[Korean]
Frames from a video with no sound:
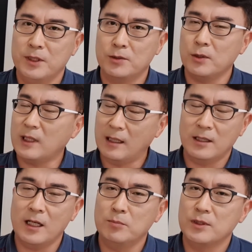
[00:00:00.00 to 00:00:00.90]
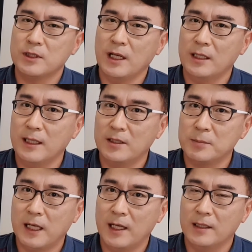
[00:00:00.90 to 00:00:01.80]
비교적 간단한 문장이긴
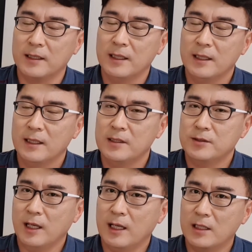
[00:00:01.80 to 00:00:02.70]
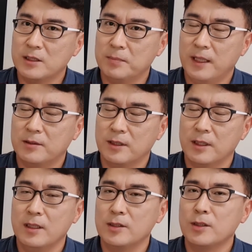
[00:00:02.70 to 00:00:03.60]
하지만 이 세 가지
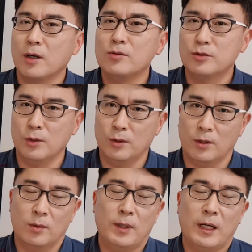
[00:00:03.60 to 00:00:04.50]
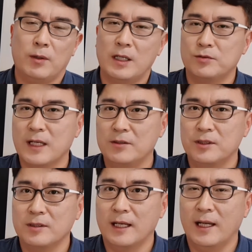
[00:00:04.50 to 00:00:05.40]
패턴을 연속으로 활용할 수가
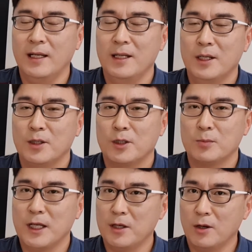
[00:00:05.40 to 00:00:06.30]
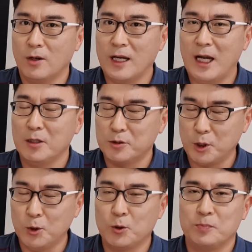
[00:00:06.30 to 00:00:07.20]
있을 때 여러분의 영어가
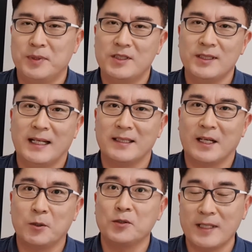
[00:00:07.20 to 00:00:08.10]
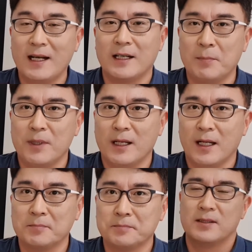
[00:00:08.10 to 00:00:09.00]
더욱 빛이 난다고 생각을
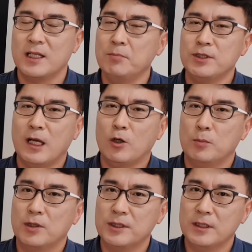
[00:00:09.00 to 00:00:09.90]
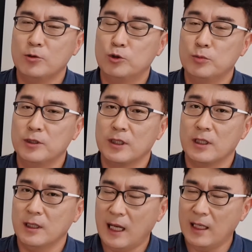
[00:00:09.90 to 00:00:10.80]
합니다. 참신하고 멋있는
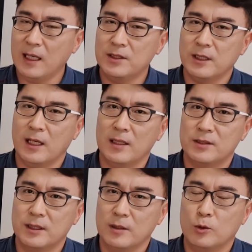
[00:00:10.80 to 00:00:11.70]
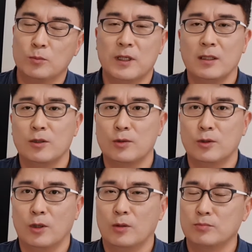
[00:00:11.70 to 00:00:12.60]
구문을 하나씩 하나씩 공부하는
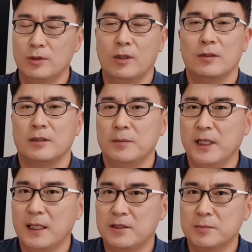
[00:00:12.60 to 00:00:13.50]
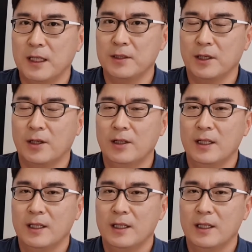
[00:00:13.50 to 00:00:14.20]
것도 물론 의미가 있지만요.